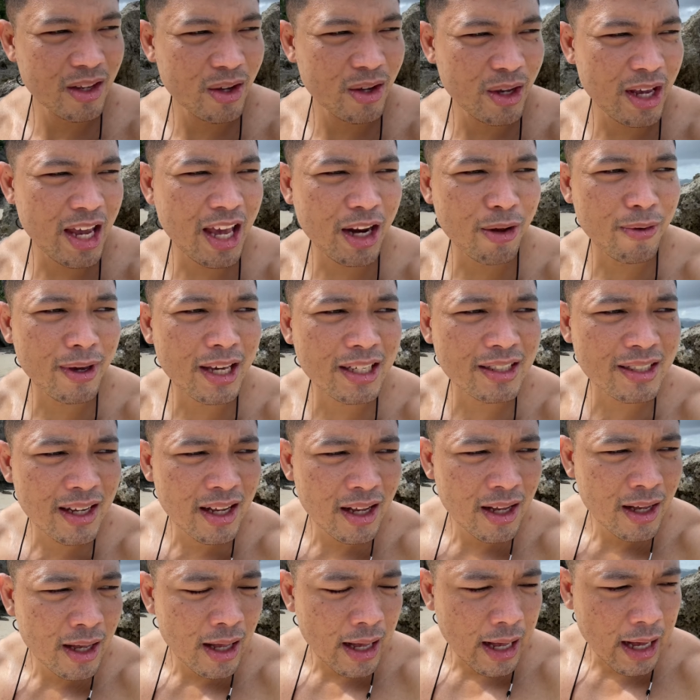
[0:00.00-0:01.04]
Anyways,
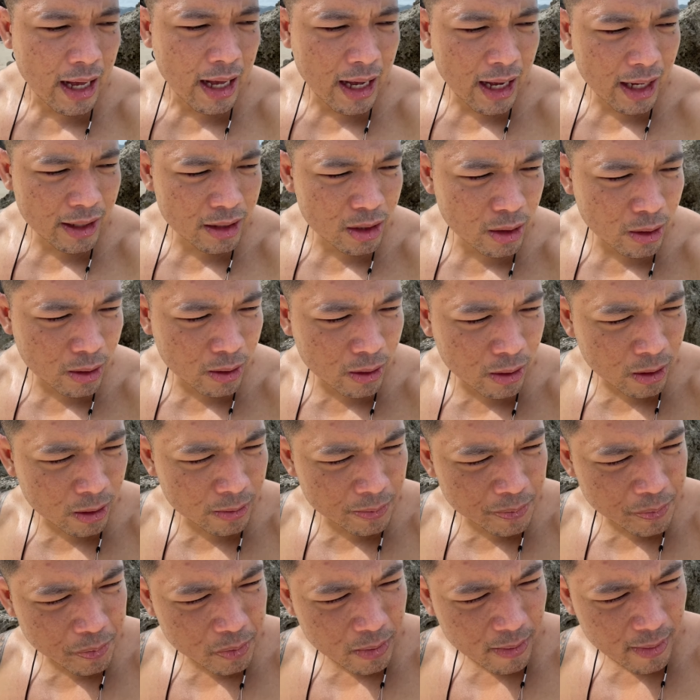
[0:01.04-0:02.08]
uh,
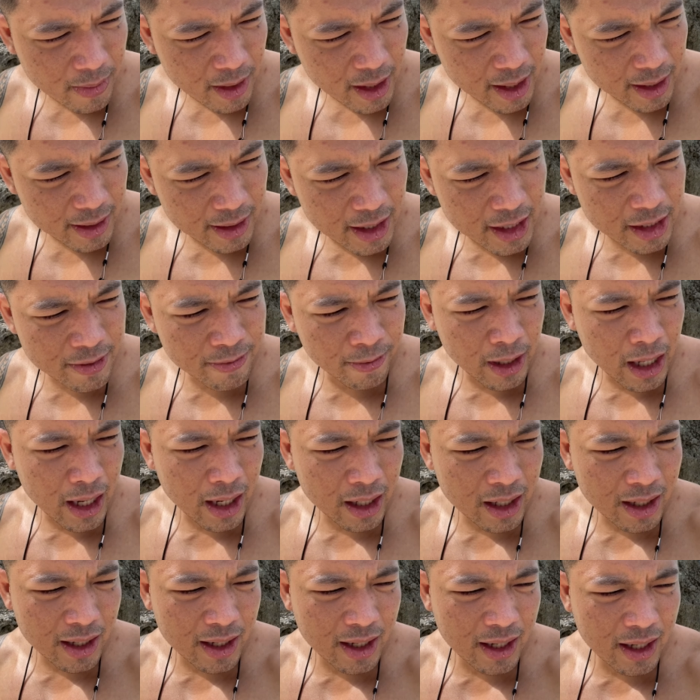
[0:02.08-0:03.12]
so this
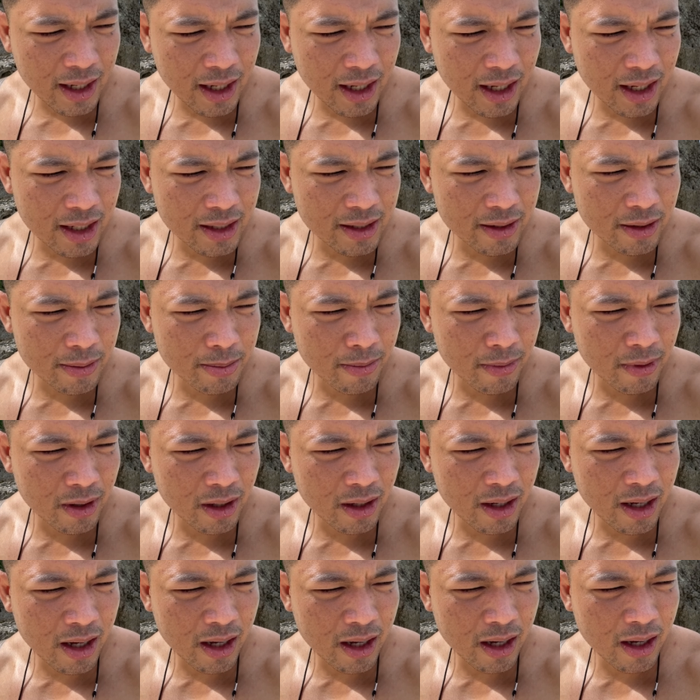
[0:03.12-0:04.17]
vlog is
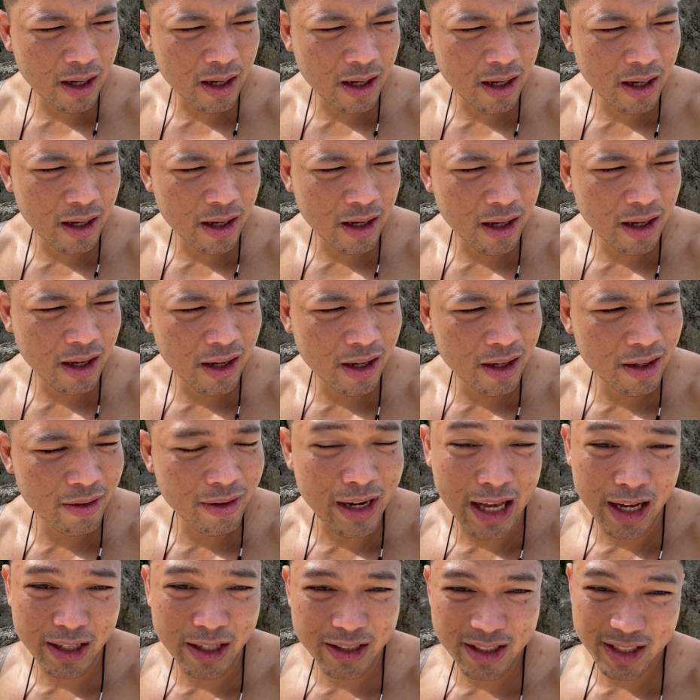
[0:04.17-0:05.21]
uh,
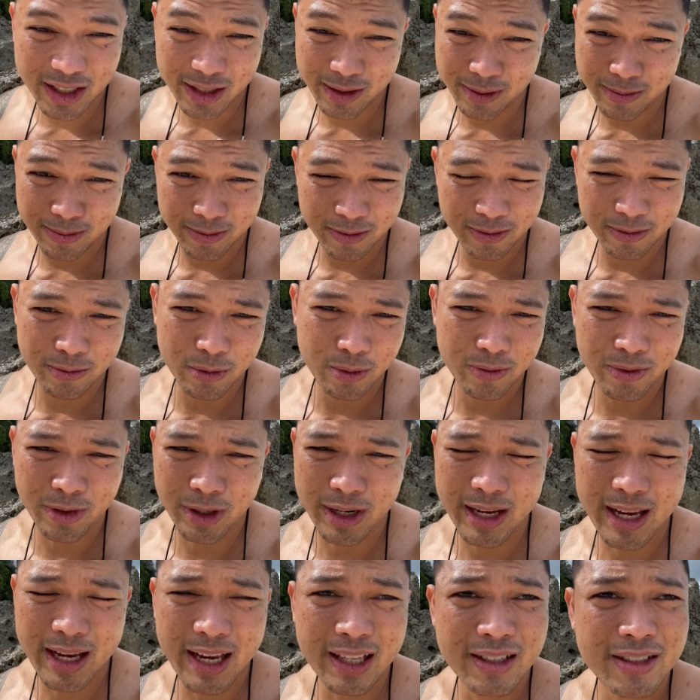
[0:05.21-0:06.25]
wala, just
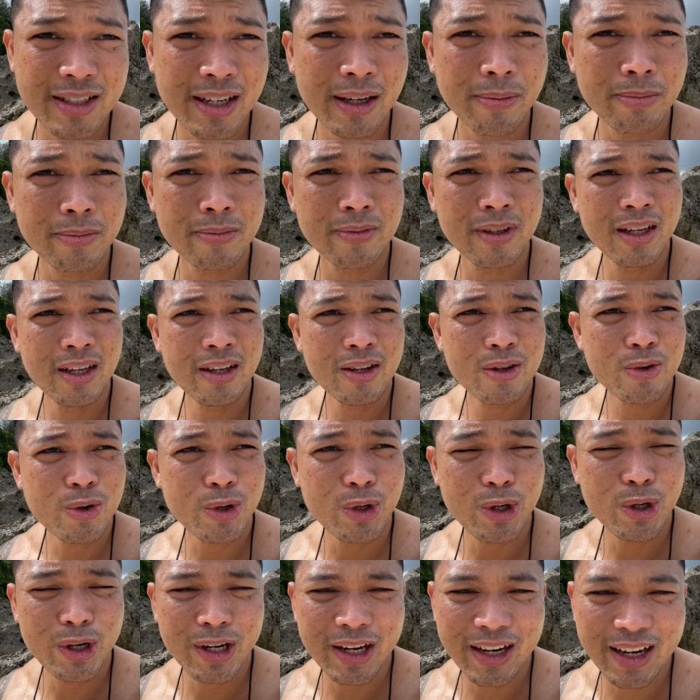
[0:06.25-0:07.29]
for a heads up
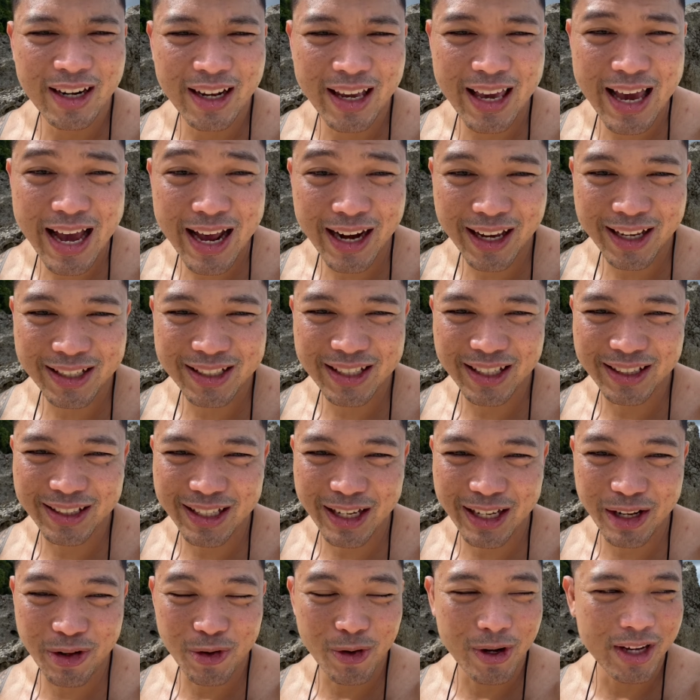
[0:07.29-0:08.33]
kung ano na nangyari kasi ang
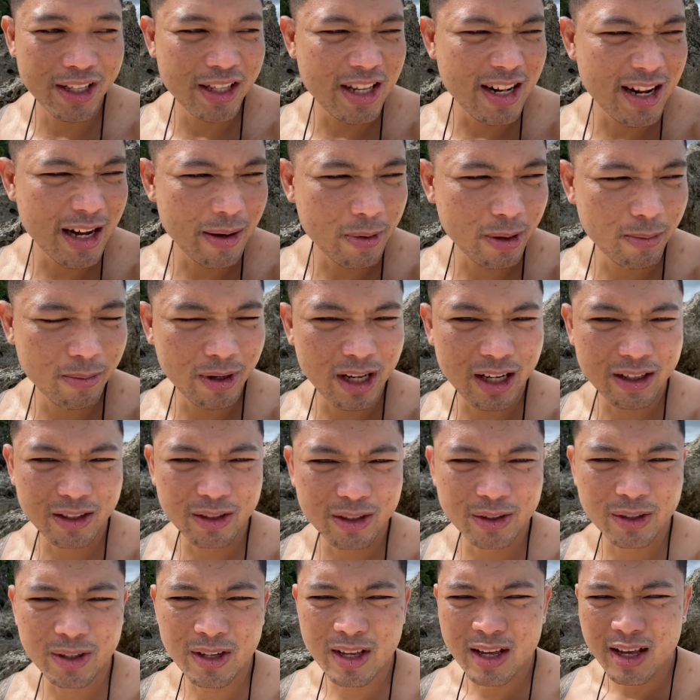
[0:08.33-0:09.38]
tagal ko nga hindi nakapag-vlog,
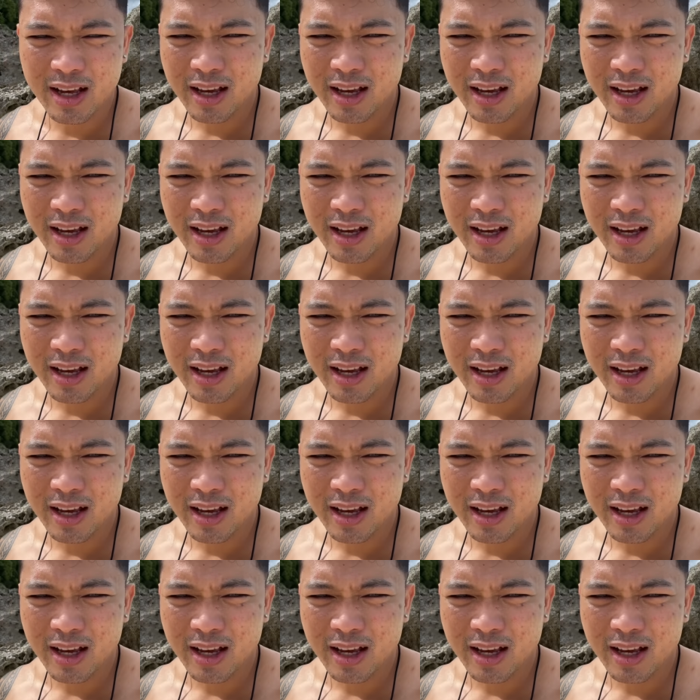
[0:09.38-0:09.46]
no?